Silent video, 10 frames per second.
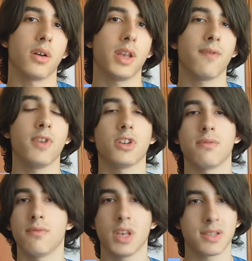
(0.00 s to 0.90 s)
e
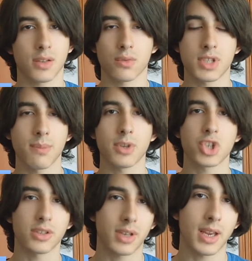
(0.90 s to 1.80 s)
vi, vi, è stato un
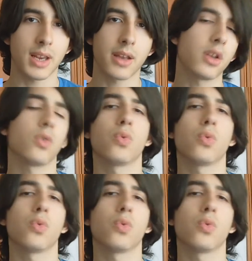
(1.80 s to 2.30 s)
semplice trailer in